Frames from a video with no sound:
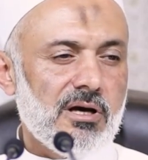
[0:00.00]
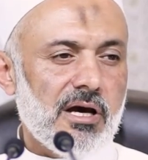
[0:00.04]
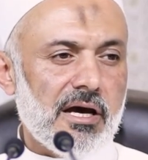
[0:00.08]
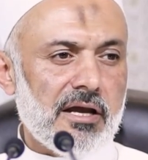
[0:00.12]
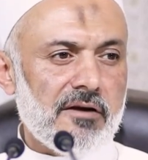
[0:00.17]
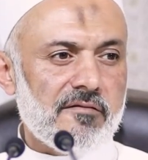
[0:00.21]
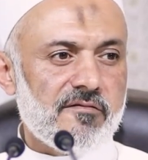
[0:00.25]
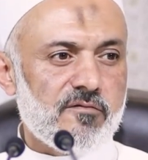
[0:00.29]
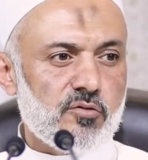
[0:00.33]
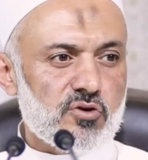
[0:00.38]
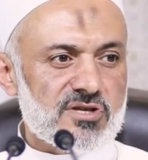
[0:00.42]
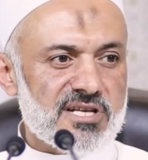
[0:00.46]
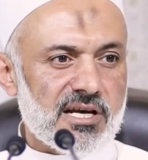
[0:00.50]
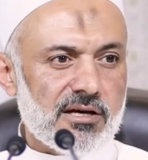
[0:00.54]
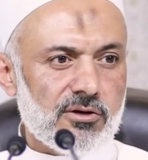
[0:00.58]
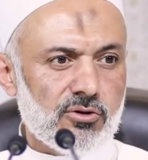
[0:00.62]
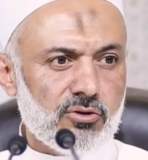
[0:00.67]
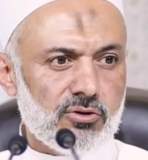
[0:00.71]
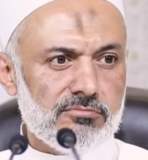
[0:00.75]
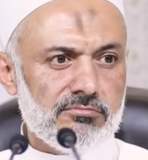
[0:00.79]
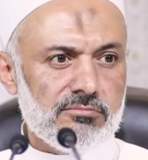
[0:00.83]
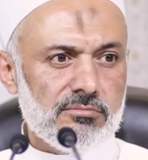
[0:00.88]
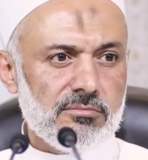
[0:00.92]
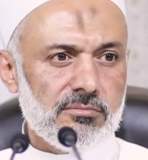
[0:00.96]

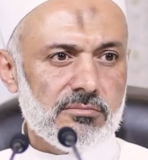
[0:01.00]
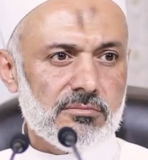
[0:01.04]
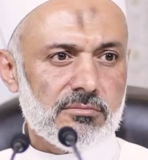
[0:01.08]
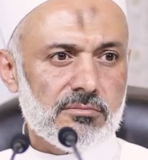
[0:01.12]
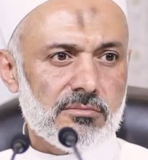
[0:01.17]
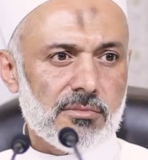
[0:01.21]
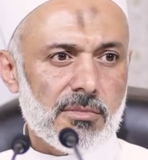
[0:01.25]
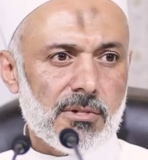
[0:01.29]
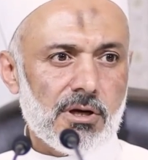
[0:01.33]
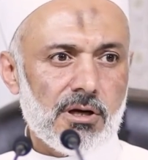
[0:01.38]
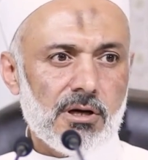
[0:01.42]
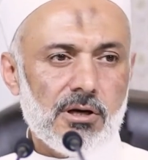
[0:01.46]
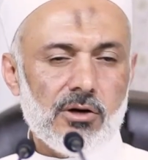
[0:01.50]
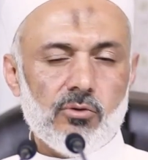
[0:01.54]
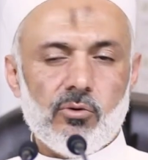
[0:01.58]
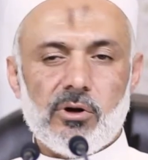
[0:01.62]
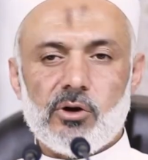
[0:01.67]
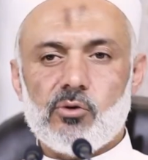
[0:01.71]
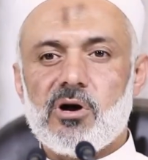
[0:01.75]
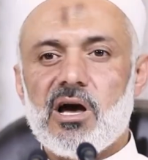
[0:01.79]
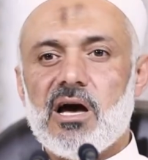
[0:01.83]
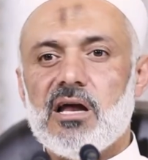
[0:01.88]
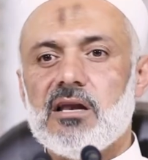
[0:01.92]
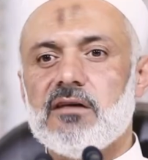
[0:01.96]
أنفسهم
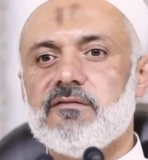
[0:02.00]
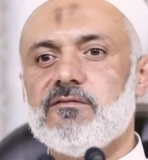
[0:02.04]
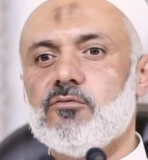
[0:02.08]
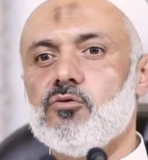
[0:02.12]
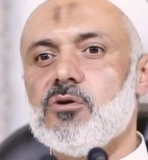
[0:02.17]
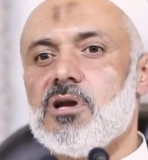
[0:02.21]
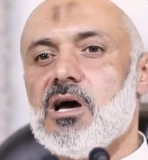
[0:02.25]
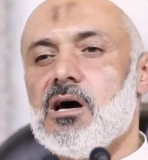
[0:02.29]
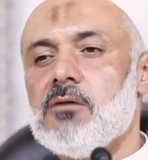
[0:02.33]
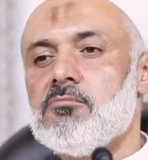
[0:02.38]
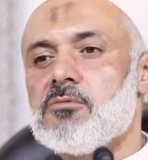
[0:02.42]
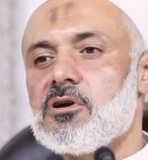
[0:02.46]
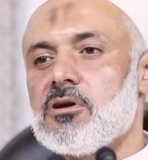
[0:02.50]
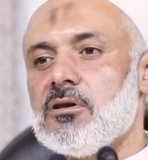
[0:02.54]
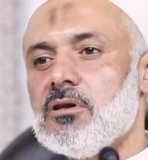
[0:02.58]
ويخالفون امر